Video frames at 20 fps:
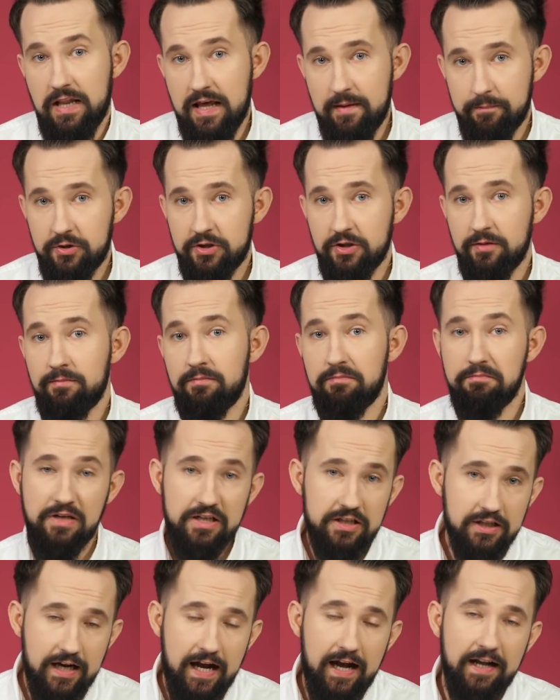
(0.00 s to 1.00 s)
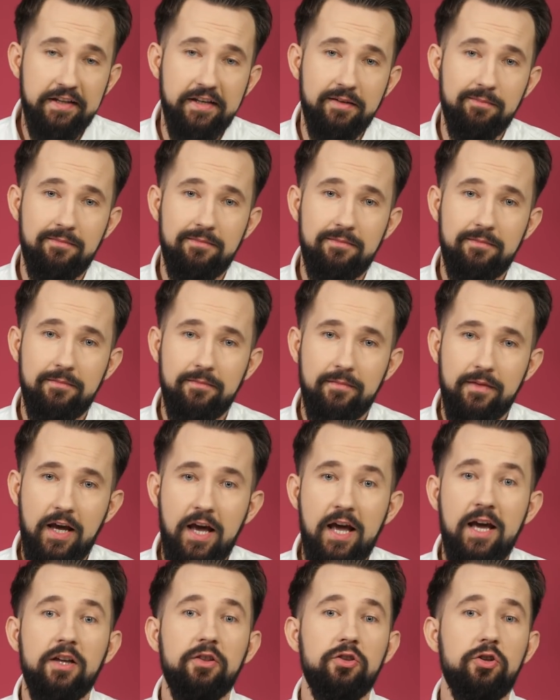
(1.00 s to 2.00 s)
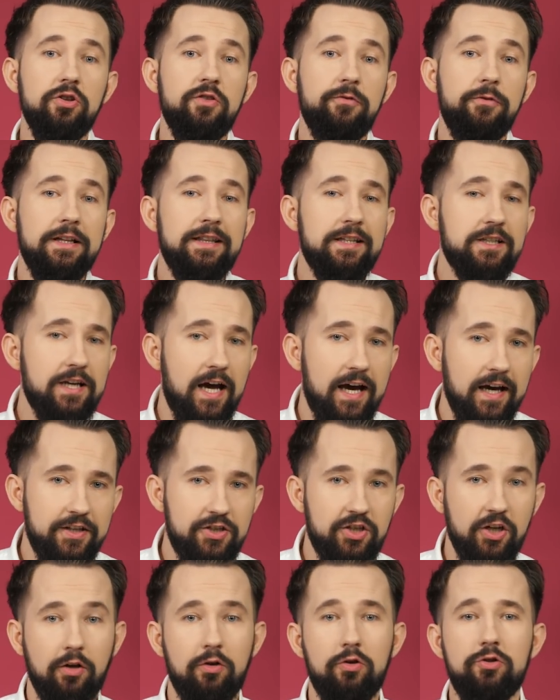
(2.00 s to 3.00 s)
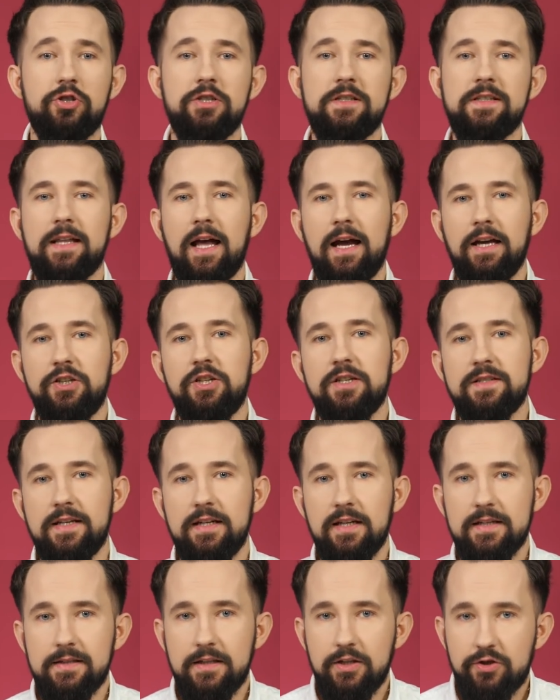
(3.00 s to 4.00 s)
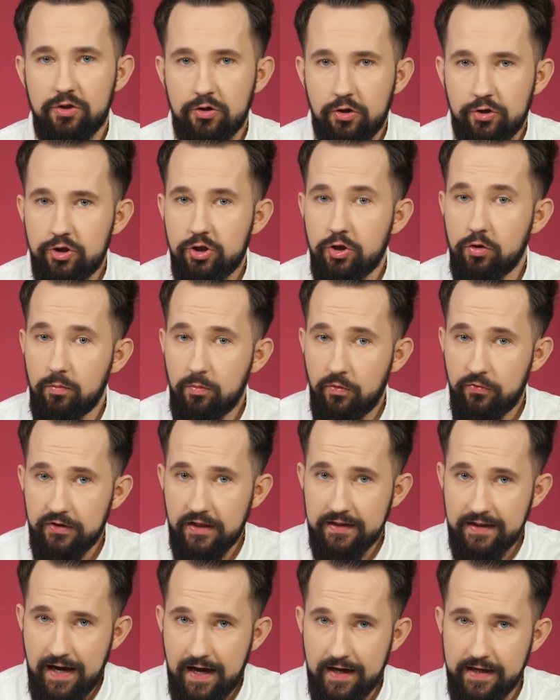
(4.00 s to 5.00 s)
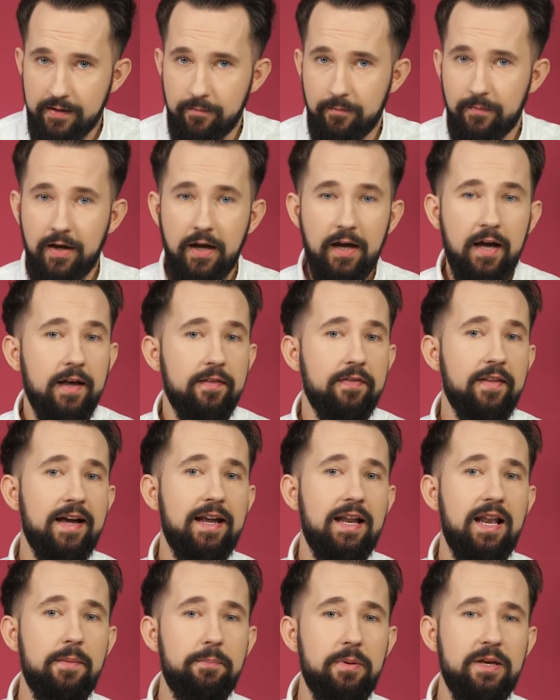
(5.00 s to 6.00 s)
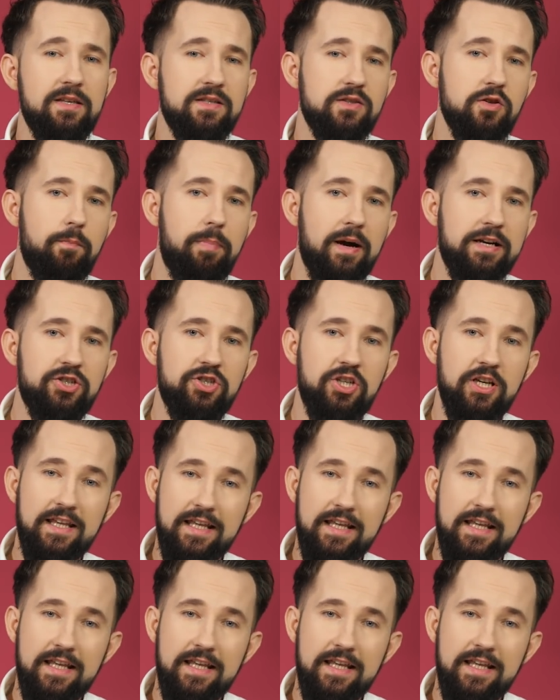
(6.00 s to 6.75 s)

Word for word: lepszym mieszkaniem. Doświadczajcie, korzystajcie z elastyczności umów na najem. Najlepiej zobaczcie,